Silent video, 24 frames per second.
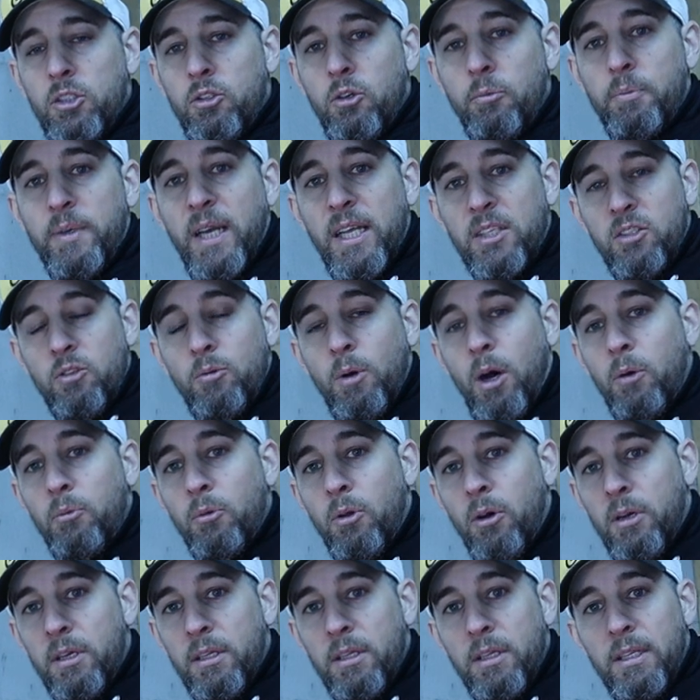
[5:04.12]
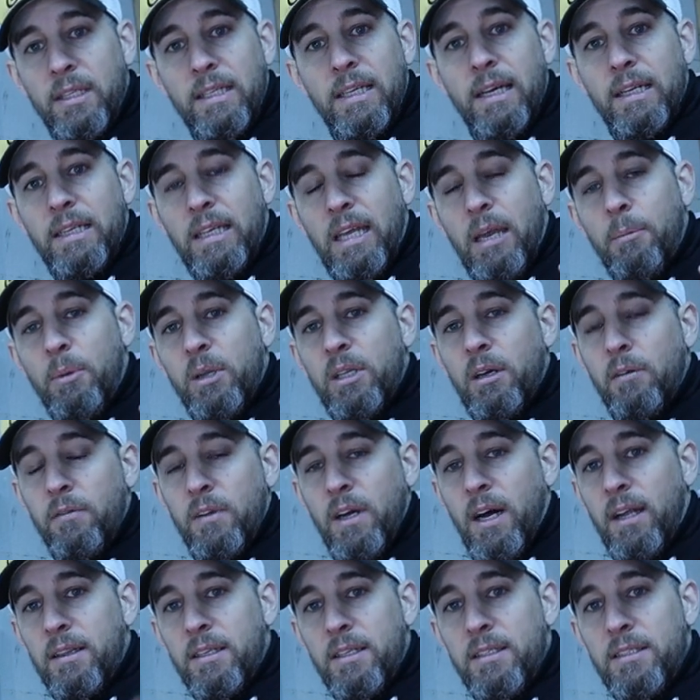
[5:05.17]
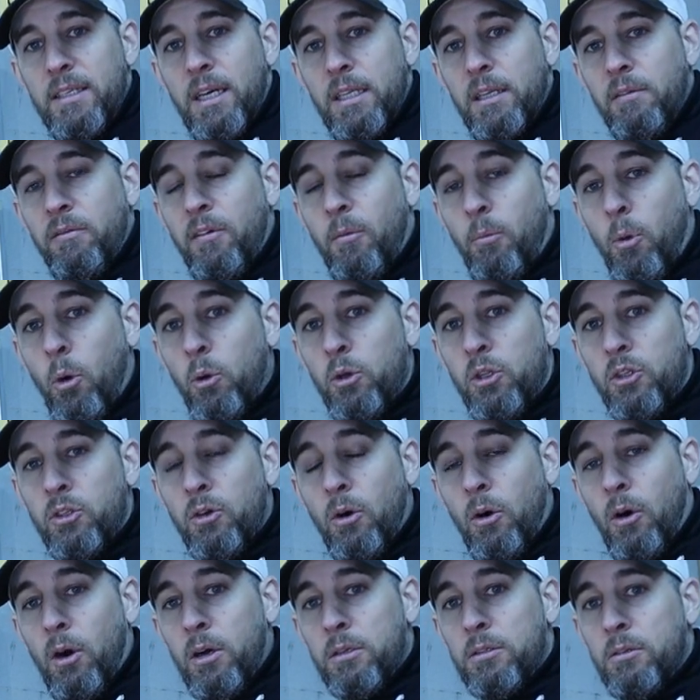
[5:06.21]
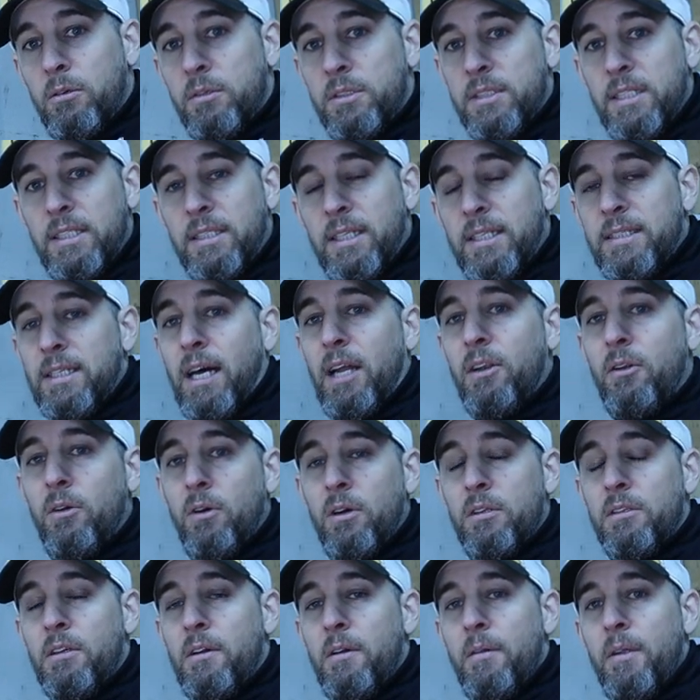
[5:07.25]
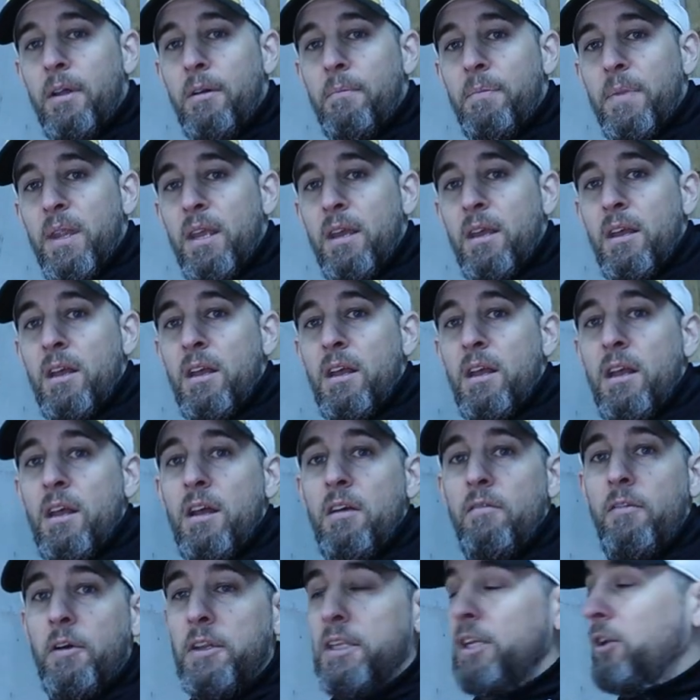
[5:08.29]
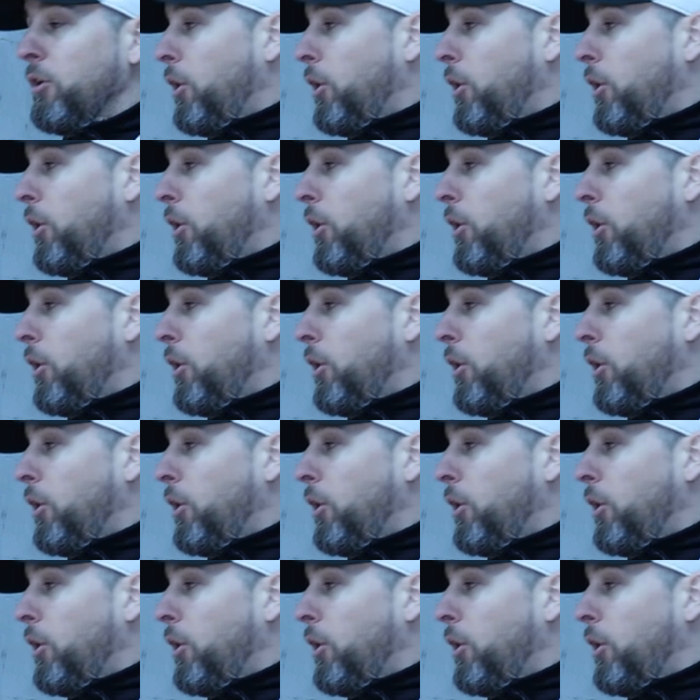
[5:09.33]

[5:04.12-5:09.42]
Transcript: nicht, ob jetzt überhaupt noch irgendjemand auf der anderen Seite vom Monitor hockt und sich das anhört. Für die